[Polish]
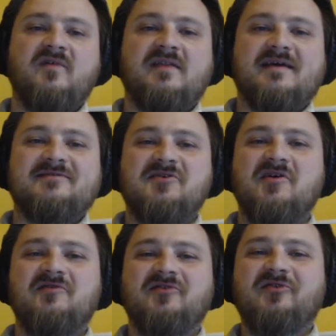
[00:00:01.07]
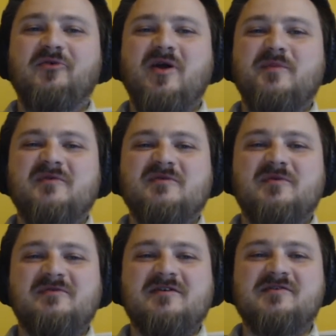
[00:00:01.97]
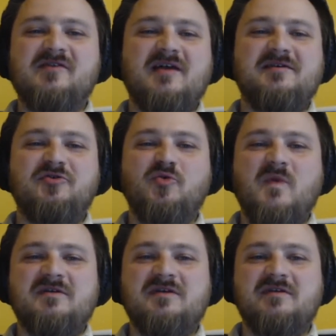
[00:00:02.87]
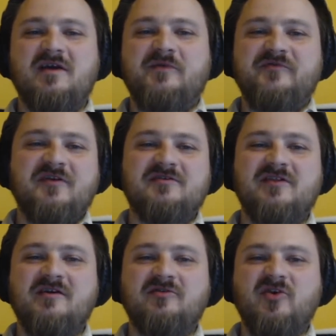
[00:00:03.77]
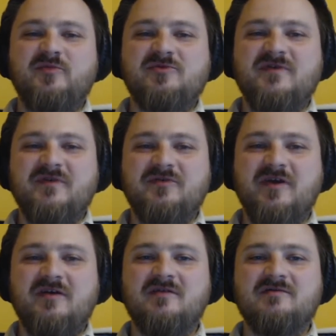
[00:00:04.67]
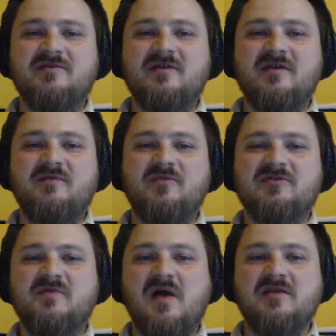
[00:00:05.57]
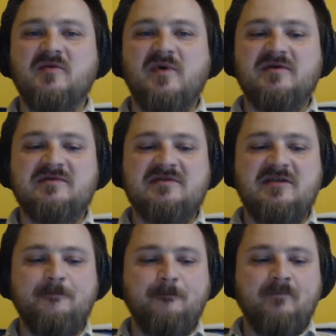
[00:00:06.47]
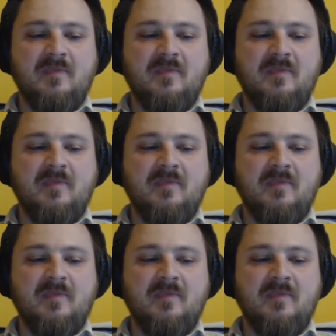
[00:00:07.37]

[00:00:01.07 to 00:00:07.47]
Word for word: Witajcie, kontynuujemy wspólne czytanie i tłumaczenie ekwięcznego tomu 9, czyli Posłanik Paruzji.